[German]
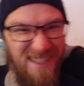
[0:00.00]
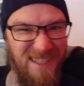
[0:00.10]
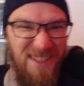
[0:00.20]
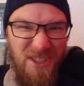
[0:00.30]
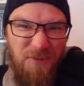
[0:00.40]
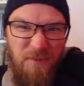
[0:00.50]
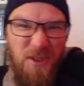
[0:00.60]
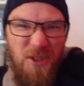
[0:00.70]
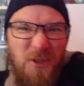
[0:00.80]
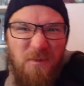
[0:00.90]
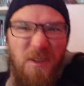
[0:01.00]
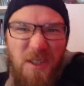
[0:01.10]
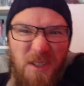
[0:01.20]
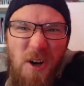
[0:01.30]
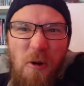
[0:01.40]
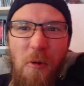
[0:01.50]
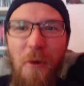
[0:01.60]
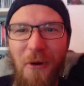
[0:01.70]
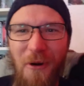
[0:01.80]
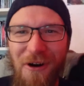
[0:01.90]
das ist ein ein schwieriger
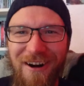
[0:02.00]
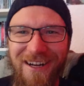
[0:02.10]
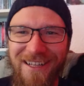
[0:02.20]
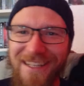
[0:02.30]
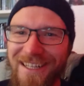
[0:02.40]
Humor.